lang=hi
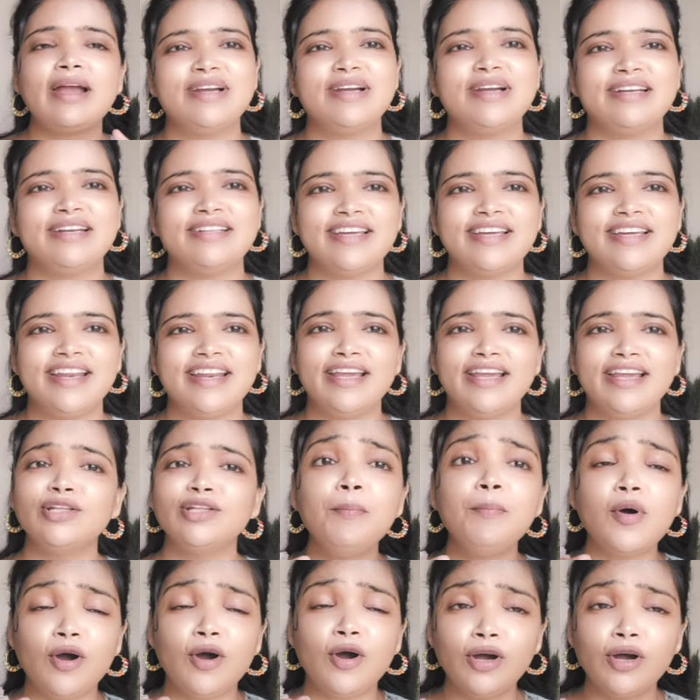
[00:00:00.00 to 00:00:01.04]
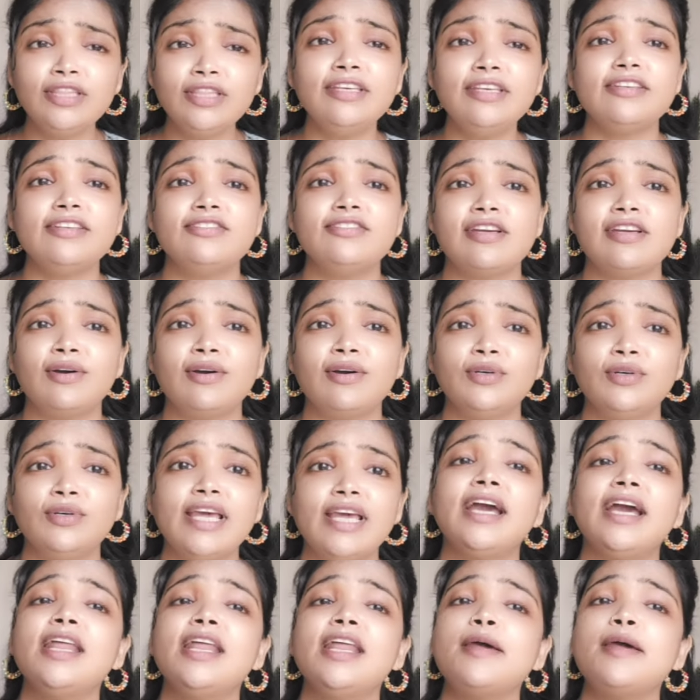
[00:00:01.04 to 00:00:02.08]
करता रहेगा तो ये बहुत ही अच्छा होता है
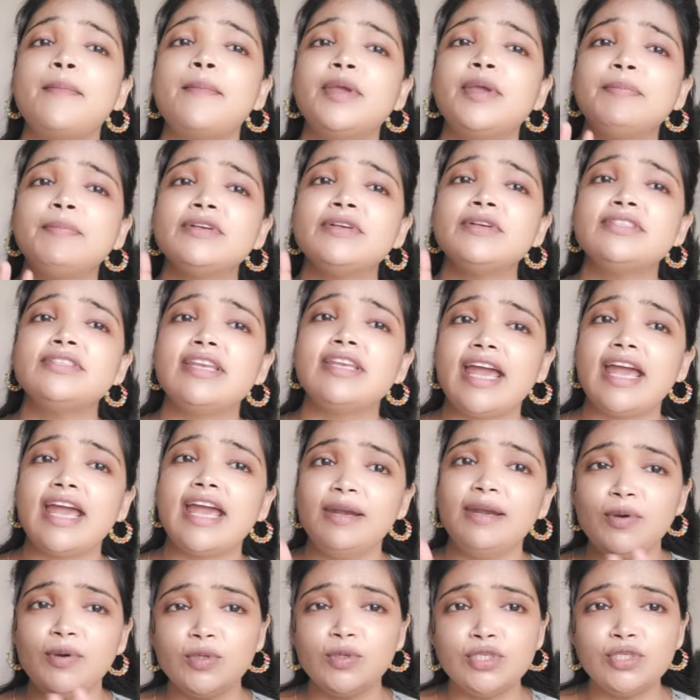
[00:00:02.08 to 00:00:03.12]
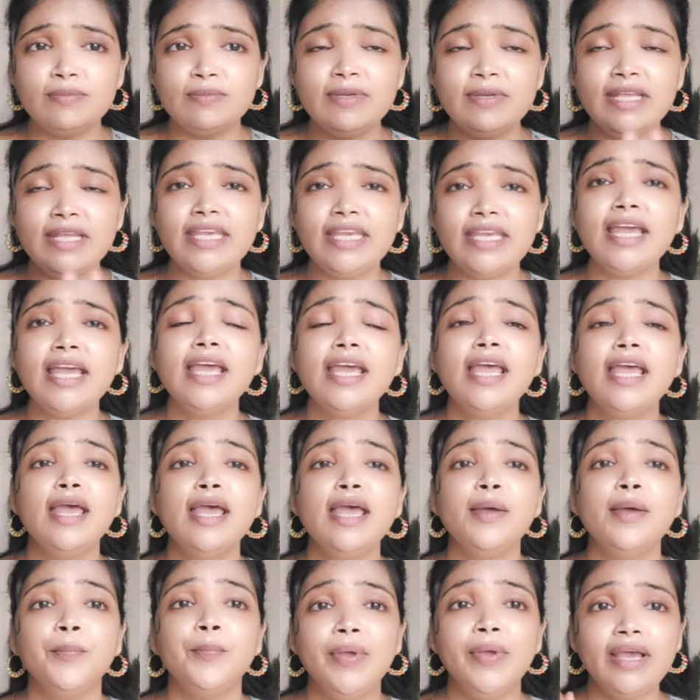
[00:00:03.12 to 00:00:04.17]
अगर आपके पास नाइट में कुछ भी नहीं है
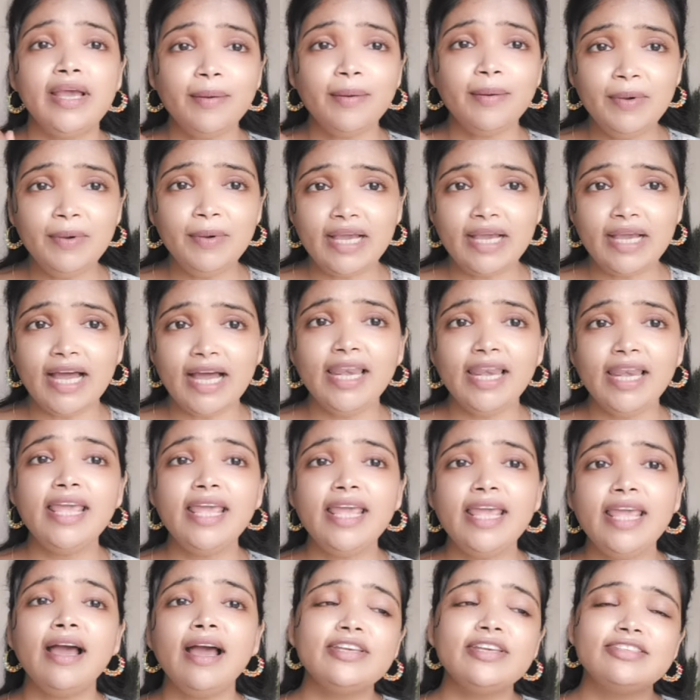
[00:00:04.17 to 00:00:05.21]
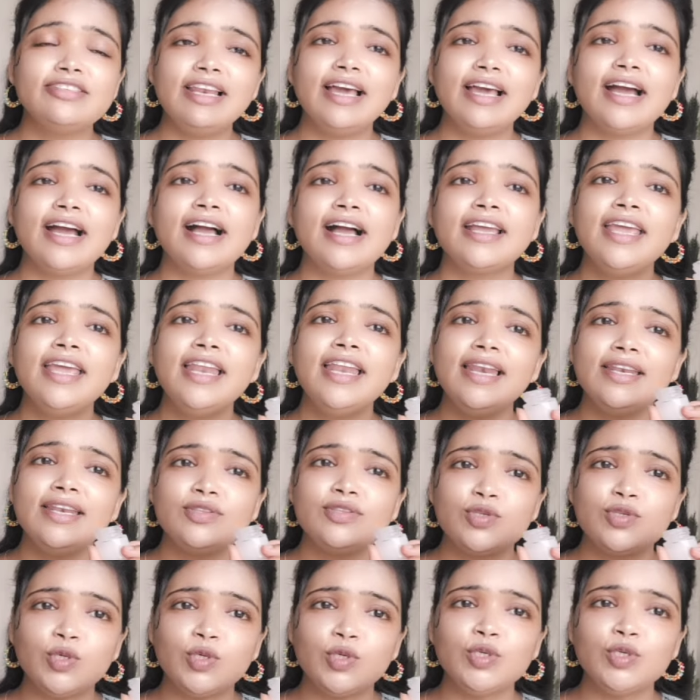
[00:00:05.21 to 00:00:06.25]
मेकअप निकाल लें और इसे लगा के
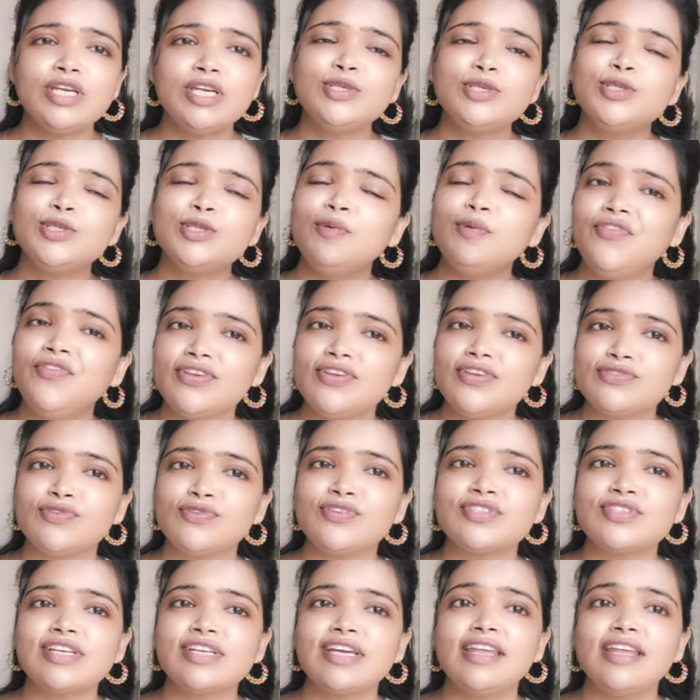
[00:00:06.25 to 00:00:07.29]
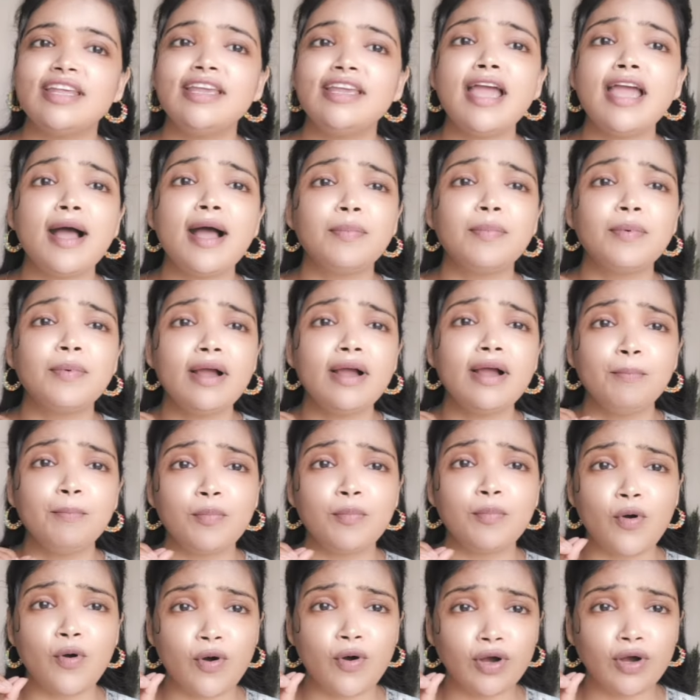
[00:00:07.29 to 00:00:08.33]
सो जाए सुबह फेस वॉश करेंगे आपका
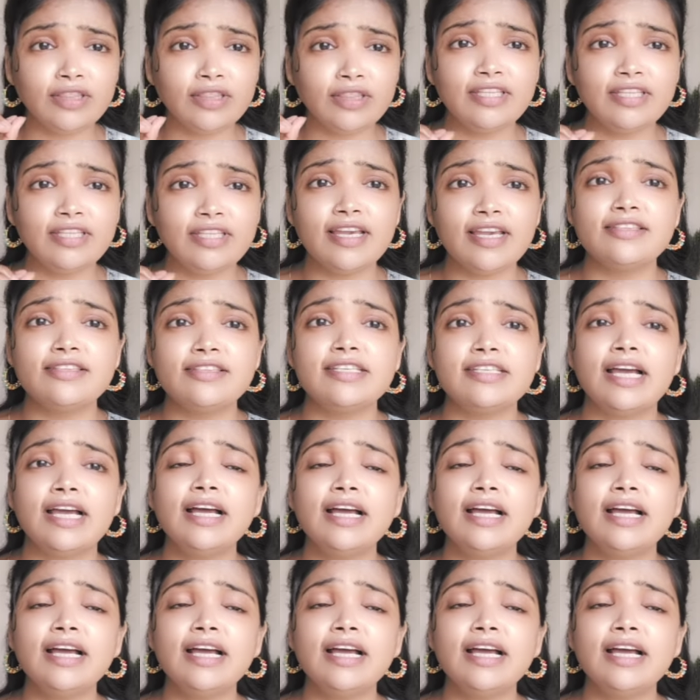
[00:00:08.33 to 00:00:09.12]
बहुत ही अच्छा